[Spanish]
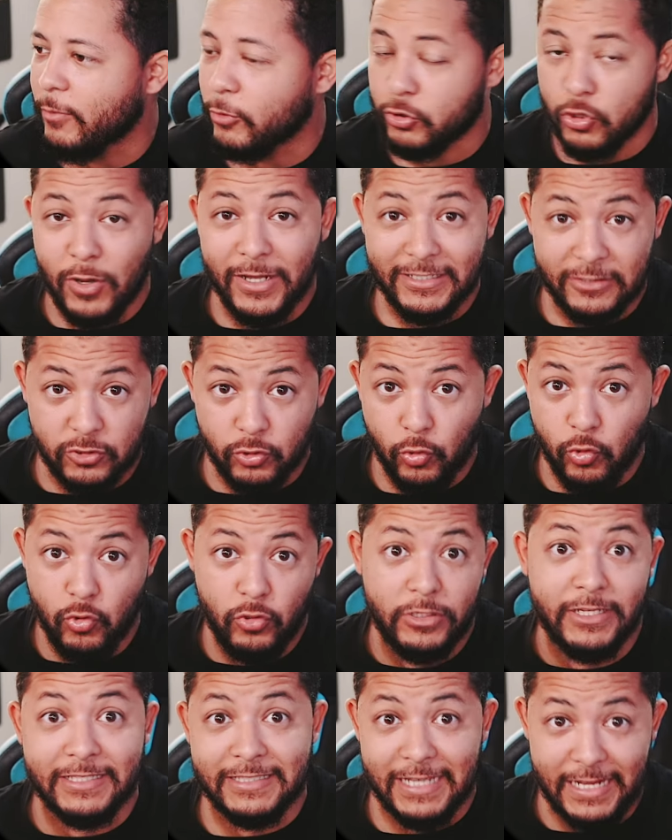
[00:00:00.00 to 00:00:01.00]
el botón
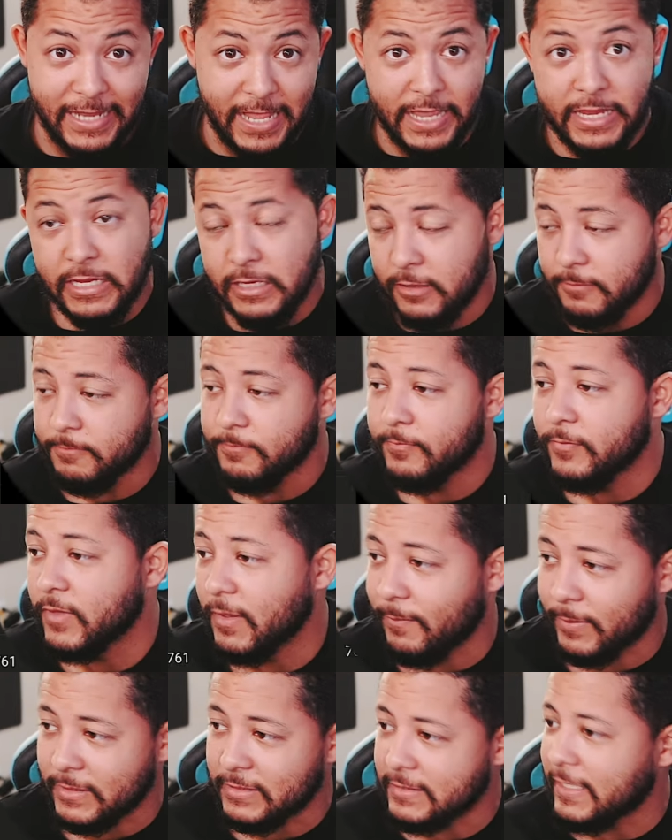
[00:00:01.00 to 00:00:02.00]
azul que sale ahí
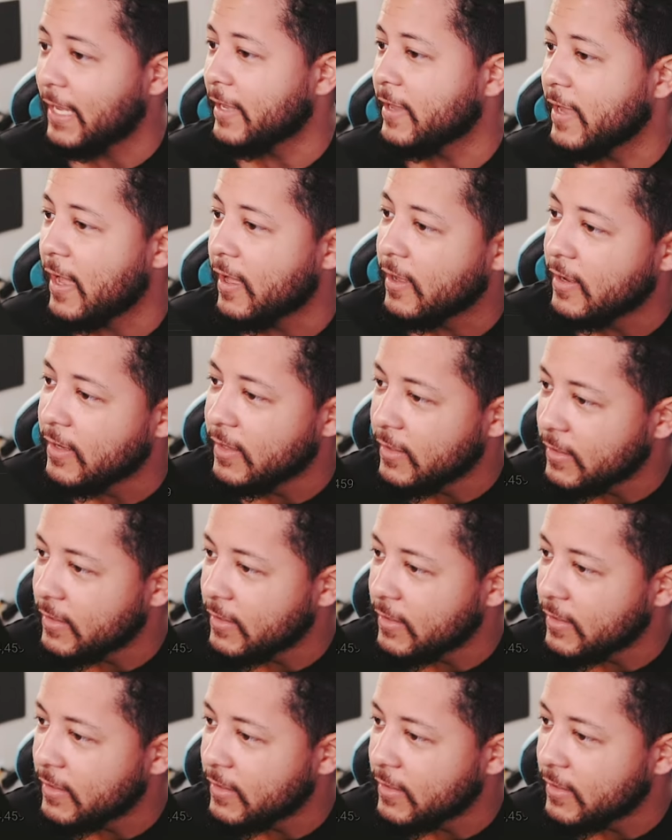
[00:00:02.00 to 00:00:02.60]
en pantalla.